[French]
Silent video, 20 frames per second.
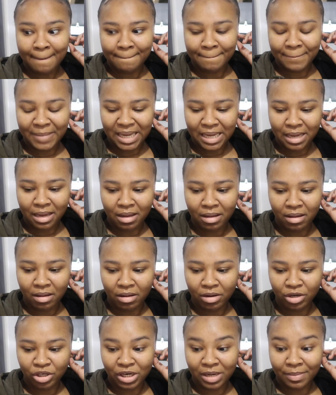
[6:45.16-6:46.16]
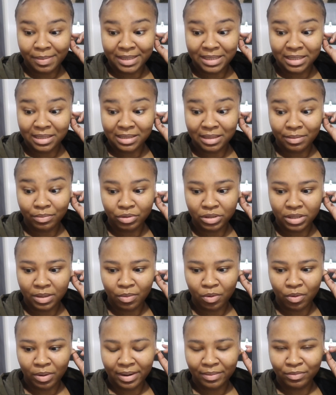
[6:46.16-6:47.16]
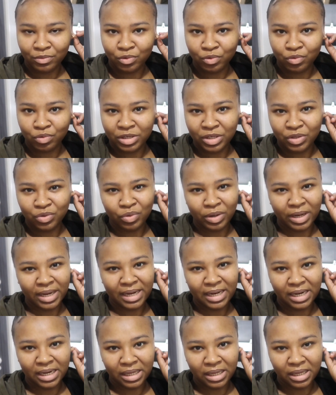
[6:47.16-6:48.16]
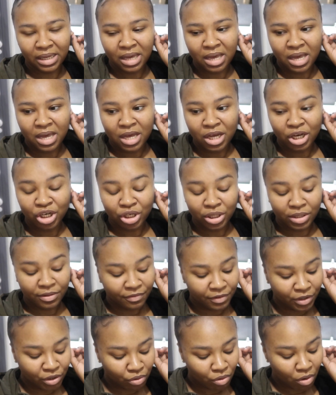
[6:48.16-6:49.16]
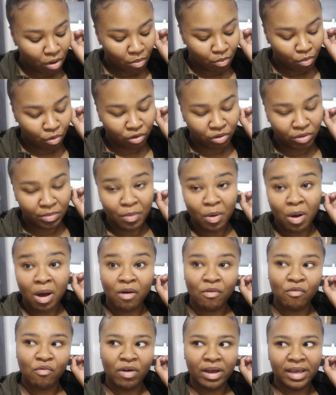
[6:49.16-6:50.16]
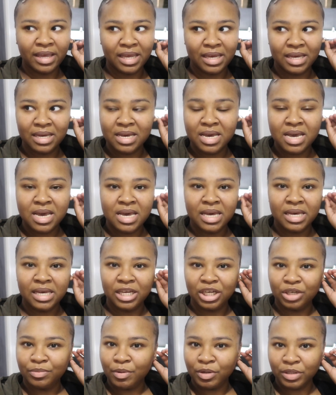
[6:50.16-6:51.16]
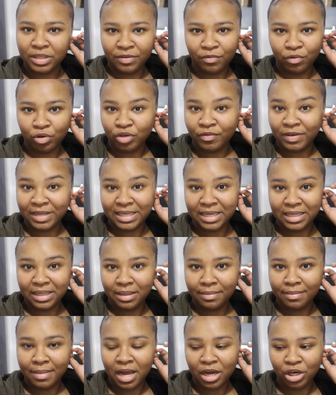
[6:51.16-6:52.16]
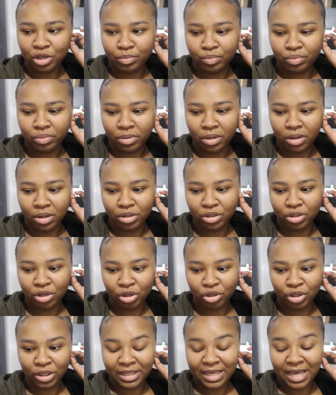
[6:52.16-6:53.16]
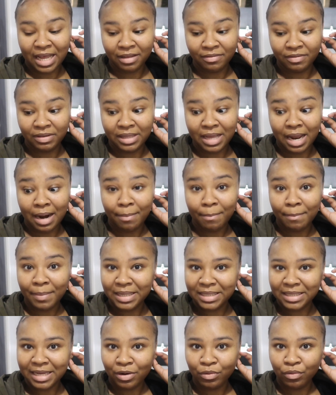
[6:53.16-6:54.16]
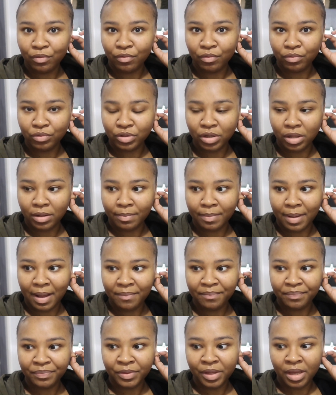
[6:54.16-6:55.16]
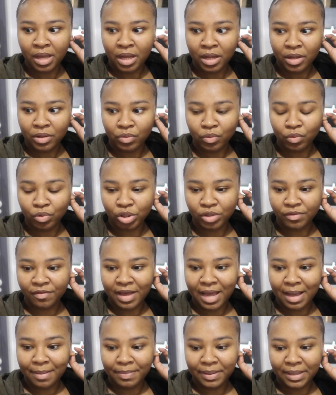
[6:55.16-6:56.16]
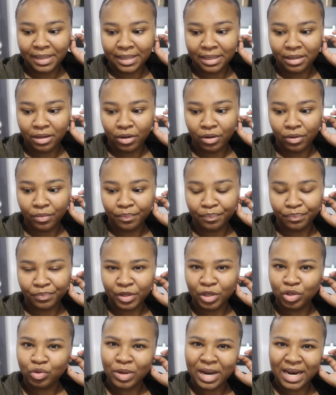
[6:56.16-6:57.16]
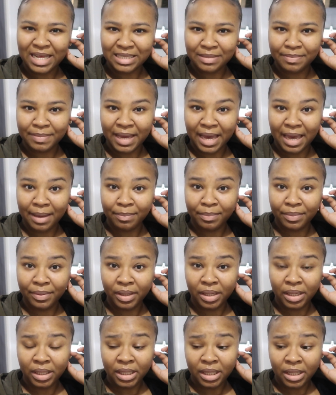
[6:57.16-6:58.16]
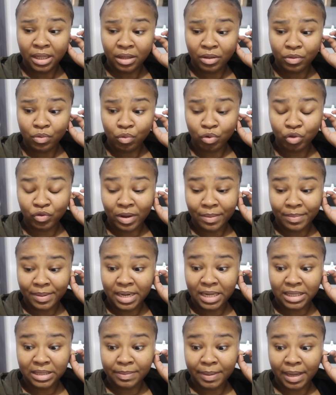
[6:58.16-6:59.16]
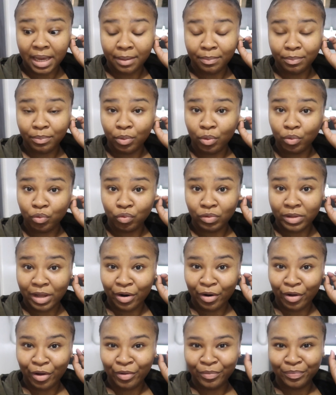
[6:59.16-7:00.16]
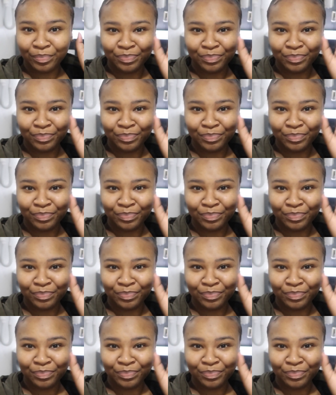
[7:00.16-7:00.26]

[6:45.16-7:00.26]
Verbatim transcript: mais euh, chez le médecin ça pose un problème du coup j'ai dû régler j'ai une fiche de remboursement à envoyer et je pense qu'il faut que je fasse les démarches pour euh, changer de carte vitale parce qu'elle ne fonctionne pas donc je vais appeler euh, je suis à la SMEREP donc je vais appeler la SMEREP tout à l'heure